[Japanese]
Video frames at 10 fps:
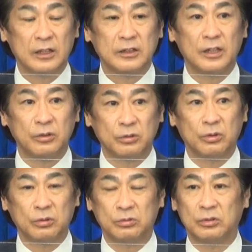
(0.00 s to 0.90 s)
対応と
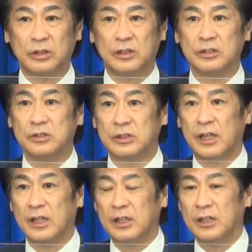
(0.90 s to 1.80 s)
いうことでです
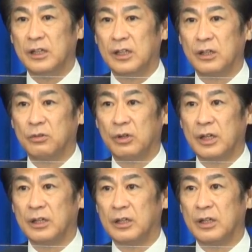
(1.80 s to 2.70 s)
ね、えこ
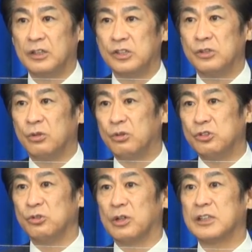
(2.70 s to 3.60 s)
れ、え診療報
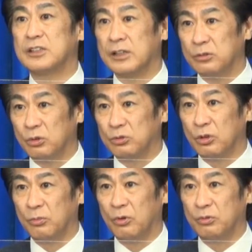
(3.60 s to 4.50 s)
酬の加算
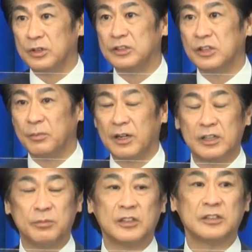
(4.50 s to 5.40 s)
等々も増やしてま
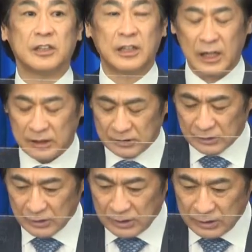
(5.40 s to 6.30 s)
いりましたが
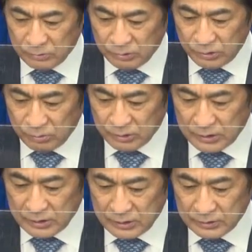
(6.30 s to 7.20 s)
あの医療
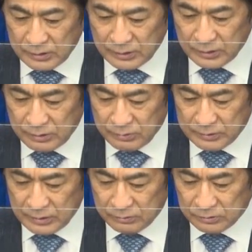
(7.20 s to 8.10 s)
機関だけで
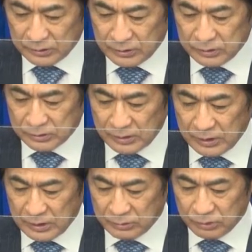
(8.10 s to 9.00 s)
はなくてです
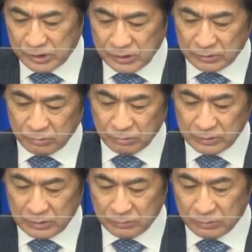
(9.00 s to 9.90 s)
ねあの新型
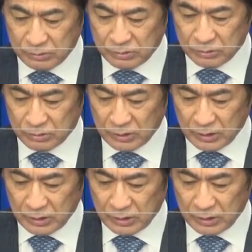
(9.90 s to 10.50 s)
コロナウイルス